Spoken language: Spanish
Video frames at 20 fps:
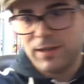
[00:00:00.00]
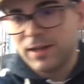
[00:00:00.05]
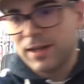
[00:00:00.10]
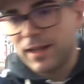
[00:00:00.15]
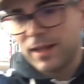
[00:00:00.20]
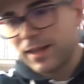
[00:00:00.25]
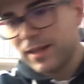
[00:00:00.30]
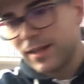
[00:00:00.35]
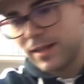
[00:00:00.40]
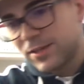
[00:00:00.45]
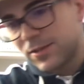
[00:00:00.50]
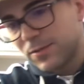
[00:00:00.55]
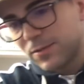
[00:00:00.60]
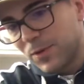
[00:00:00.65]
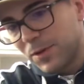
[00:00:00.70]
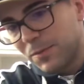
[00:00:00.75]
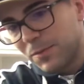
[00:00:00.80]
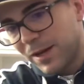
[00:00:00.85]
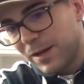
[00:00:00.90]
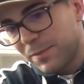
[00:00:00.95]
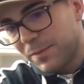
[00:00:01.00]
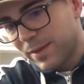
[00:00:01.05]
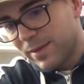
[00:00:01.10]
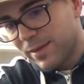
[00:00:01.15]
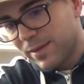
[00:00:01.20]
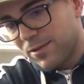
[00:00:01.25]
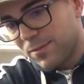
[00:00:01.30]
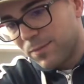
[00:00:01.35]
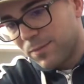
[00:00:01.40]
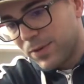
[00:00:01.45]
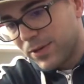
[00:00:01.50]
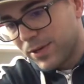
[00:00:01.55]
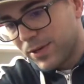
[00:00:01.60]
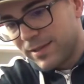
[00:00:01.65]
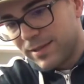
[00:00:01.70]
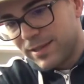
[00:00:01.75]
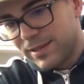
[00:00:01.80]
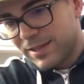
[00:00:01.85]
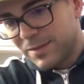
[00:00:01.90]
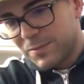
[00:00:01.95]
nada de eso. Muy mal PC
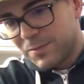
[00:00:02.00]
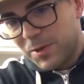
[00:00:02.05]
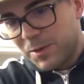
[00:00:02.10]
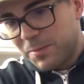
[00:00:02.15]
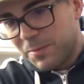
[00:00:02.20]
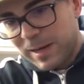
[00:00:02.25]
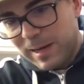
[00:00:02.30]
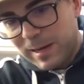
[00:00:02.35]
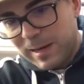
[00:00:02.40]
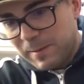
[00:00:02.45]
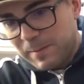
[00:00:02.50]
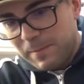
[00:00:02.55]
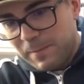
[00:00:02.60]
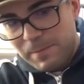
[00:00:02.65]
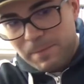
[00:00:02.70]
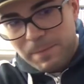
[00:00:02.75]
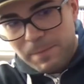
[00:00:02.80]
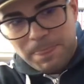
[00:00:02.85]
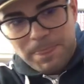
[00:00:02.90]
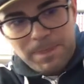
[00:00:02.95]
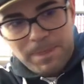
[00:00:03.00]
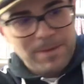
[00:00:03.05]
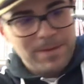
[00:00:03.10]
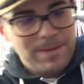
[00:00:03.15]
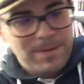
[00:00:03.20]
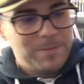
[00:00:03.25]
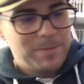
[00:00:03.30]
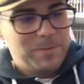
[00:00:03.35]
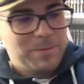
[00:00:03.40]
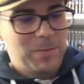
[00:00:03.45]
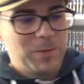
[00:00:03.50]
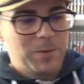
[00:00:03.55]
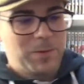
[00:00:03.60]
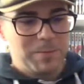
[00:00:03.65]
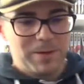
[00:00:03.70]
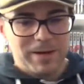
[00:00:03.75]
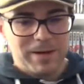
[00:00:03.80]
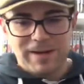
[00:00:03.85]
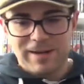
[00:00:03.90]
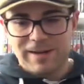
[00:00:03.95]
Componentes, ¿eh? muy mal. Muy
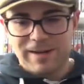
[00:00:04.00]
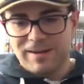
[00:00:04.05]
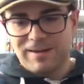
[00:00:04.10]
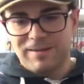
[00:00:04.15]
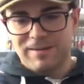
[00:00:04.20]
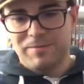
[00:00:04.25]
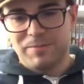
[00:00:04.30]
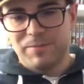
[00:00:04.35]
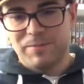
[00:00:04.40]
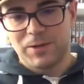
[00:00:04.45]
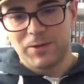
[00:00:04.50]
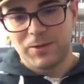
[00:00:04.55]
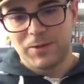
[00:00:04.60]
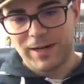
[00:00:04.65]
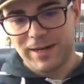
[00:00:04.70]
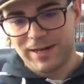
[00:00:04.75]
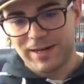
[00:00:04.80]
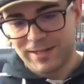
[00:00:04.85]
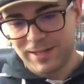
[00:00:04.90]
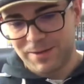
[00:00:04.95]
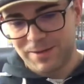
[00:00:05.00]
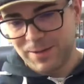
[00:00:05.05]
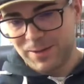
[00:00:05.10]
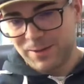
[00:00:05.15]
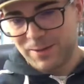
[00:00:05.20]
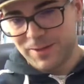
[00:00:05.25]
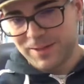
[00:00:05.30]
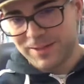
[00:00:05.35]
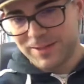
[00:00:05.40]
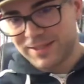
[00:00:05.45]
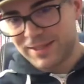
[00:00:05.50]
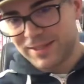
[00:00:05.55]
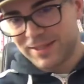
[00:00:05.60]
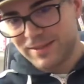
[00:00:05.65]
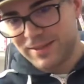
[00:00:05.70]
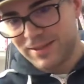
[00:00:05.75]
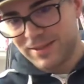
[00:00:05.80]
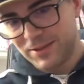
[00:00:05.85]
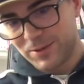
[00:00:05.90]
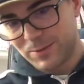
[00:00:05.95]
mal mejorar el servicio en este
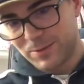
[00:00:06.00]
sentido